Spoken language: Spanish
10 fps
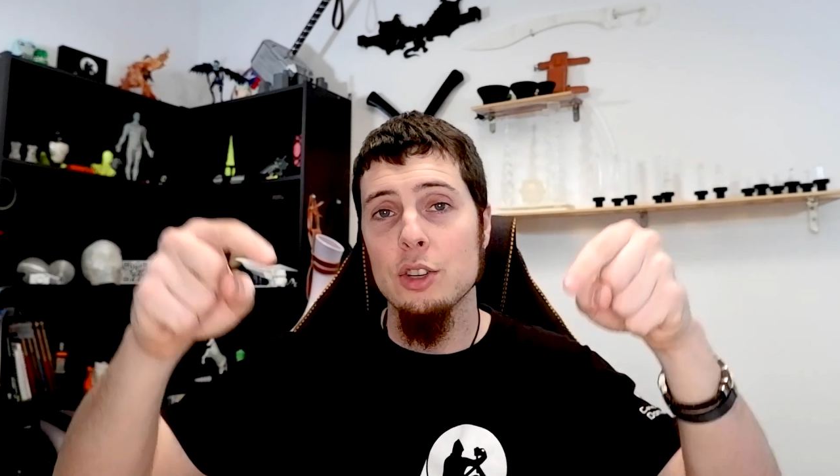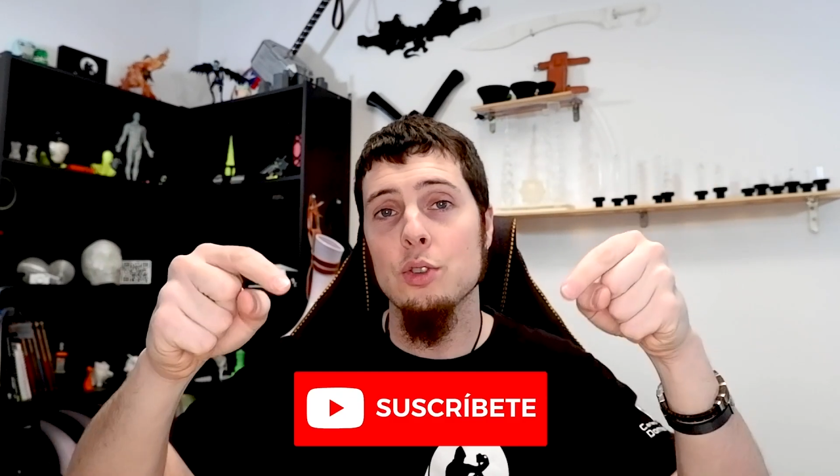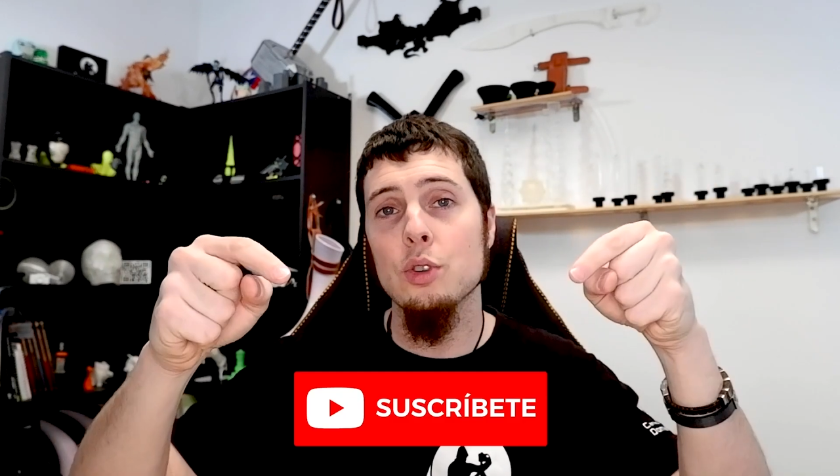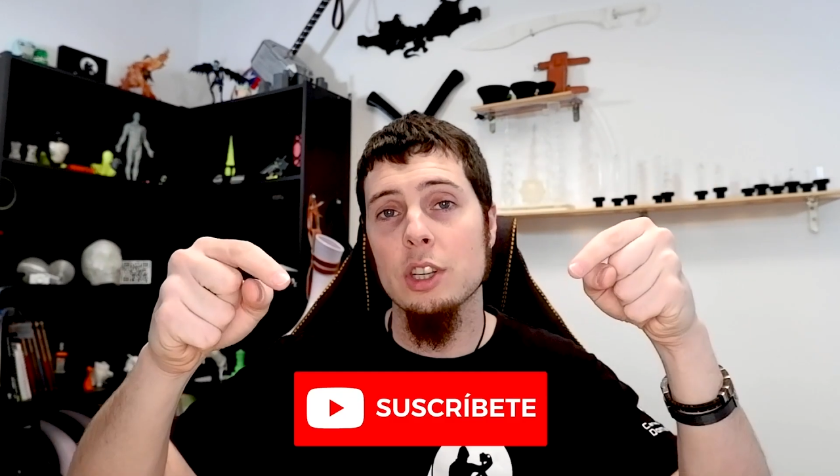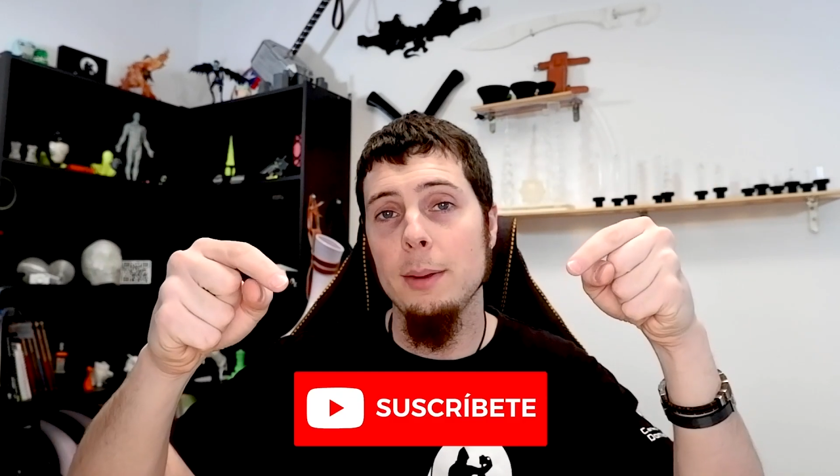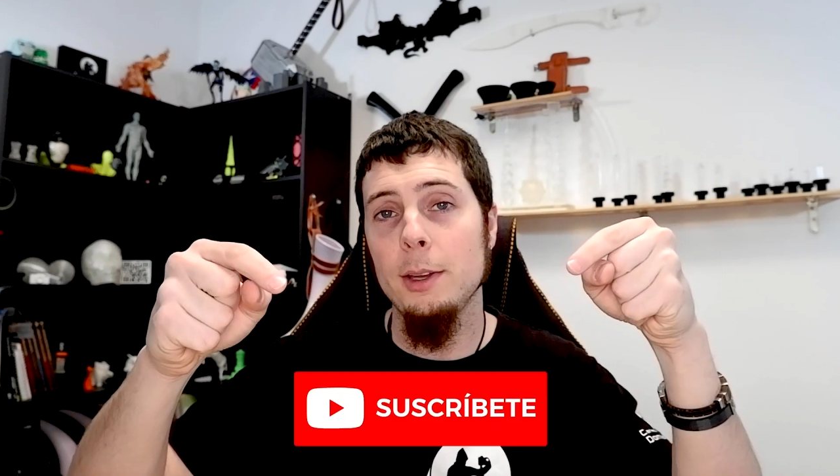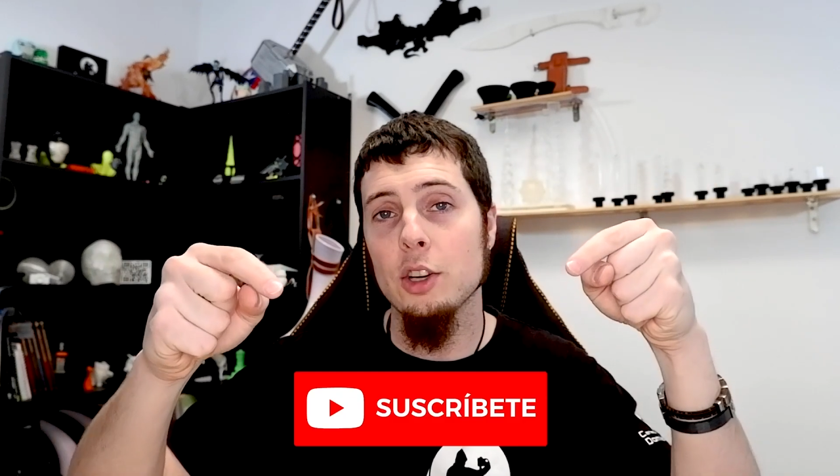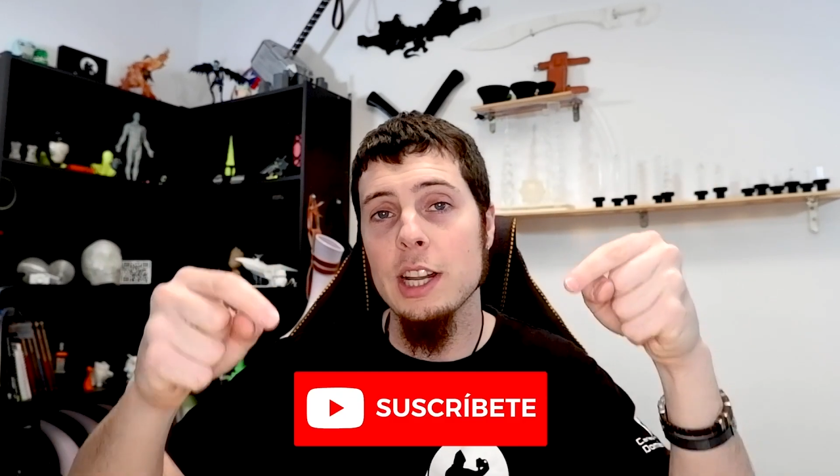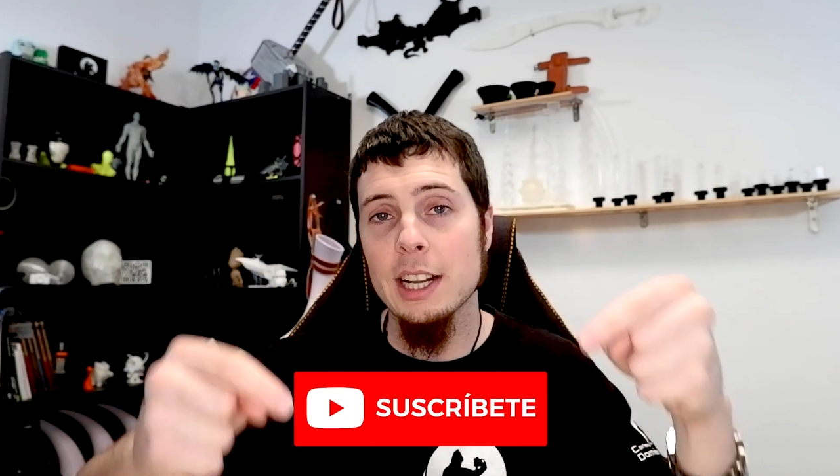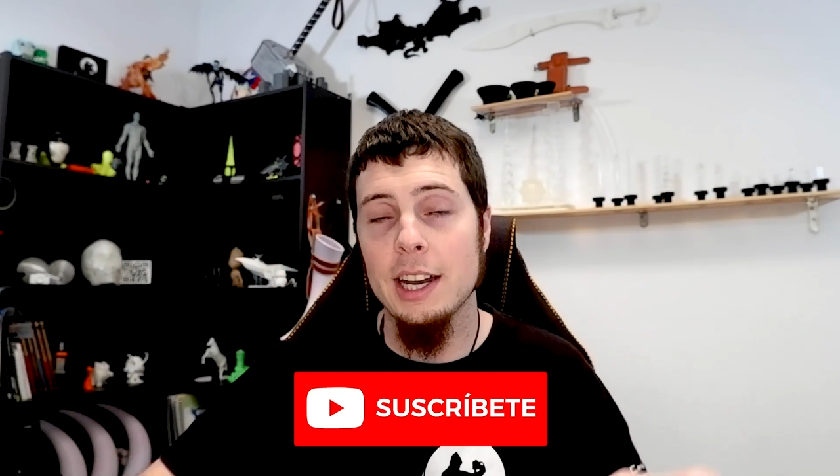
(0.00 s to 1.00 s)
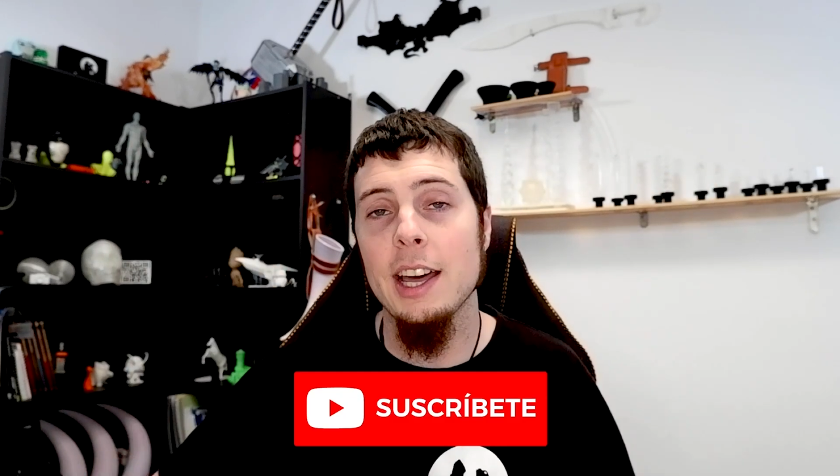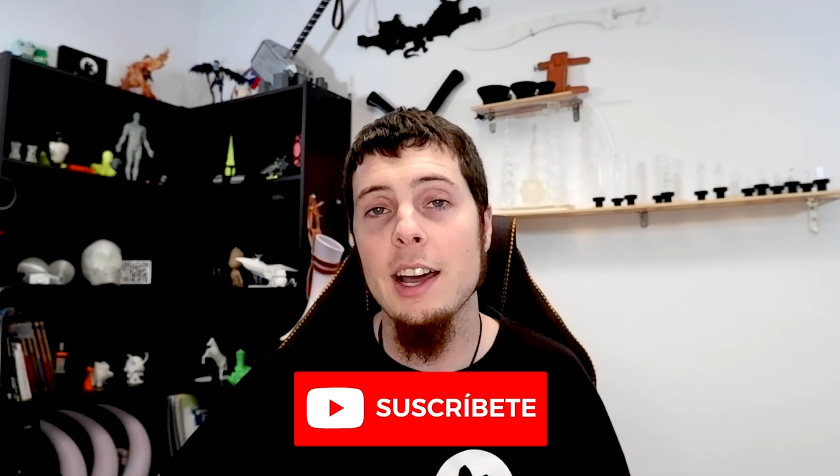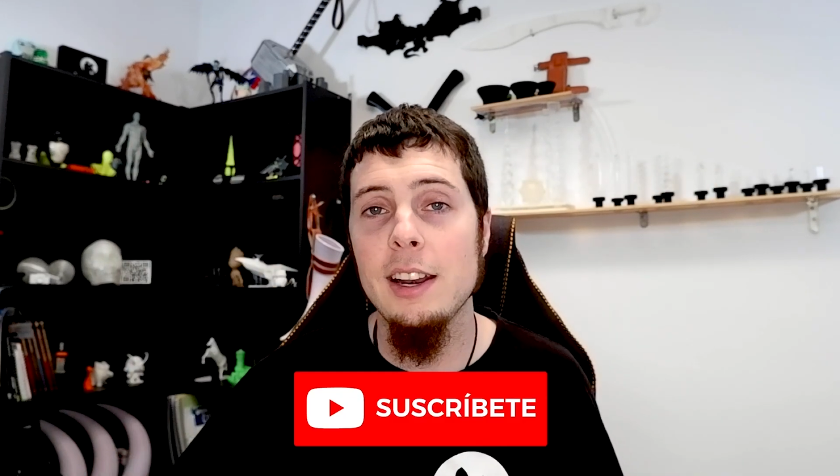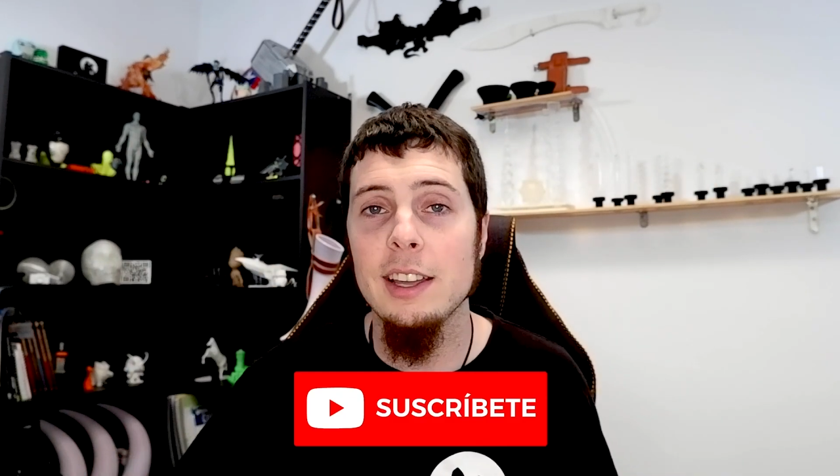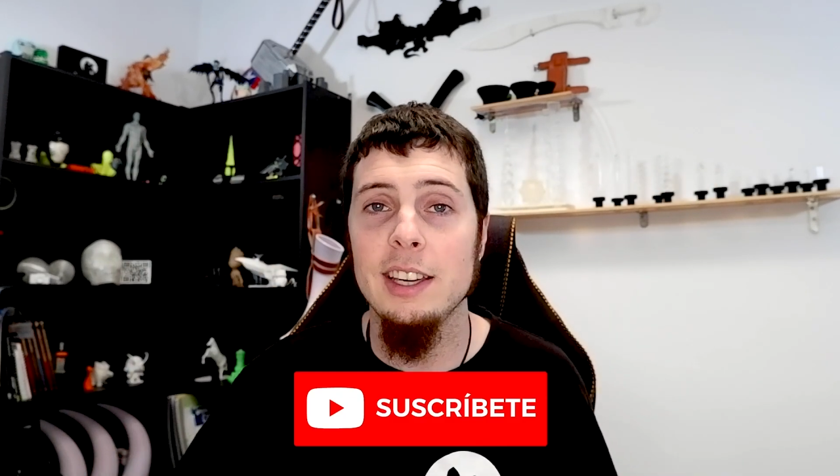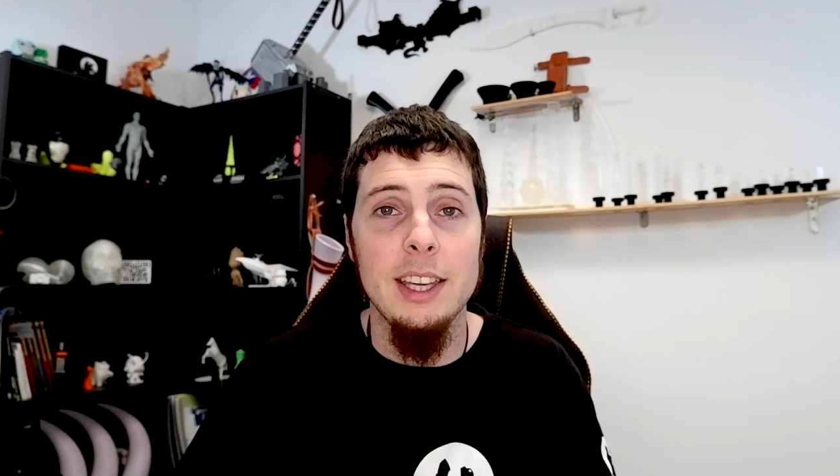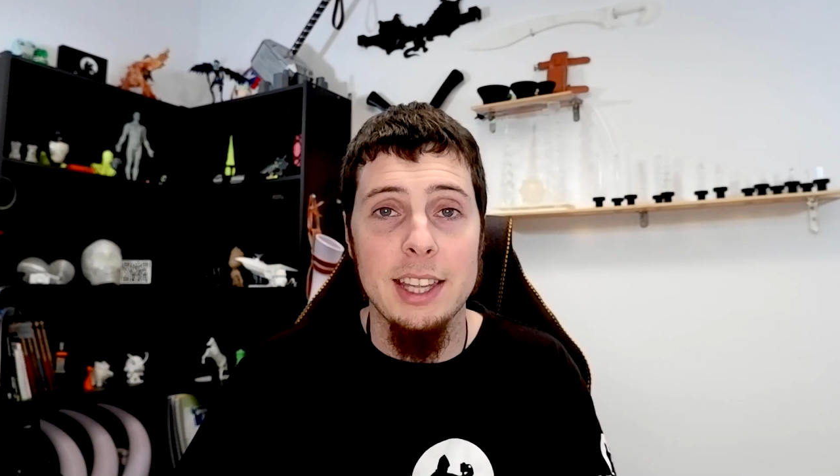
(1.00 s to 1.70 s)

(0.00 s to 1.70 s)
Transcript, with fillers: suscribiros al canal